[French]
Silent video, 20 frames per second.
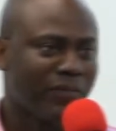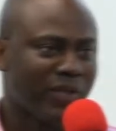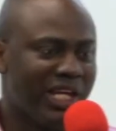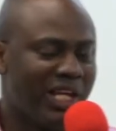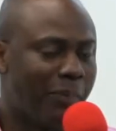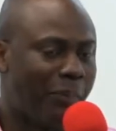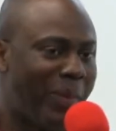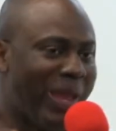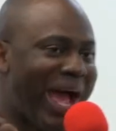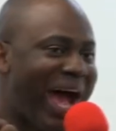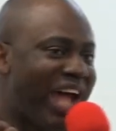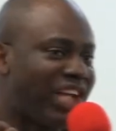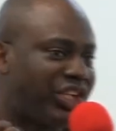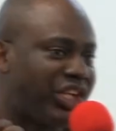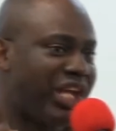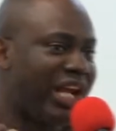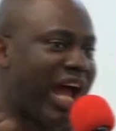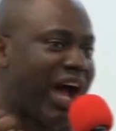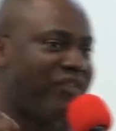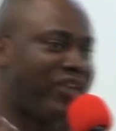Il peut
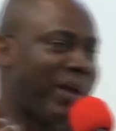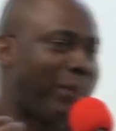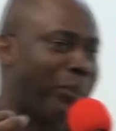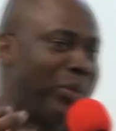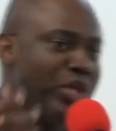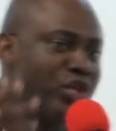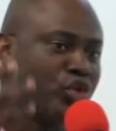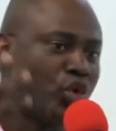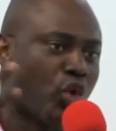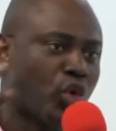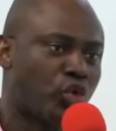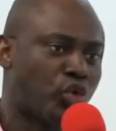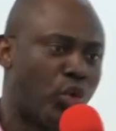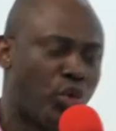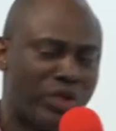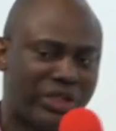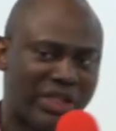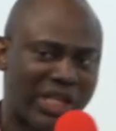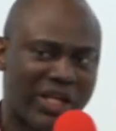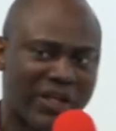agir avec plusieurs
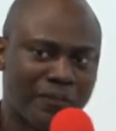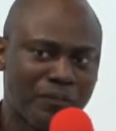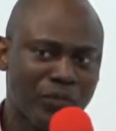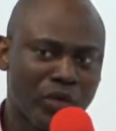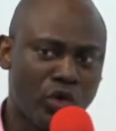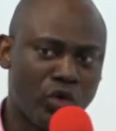autorités.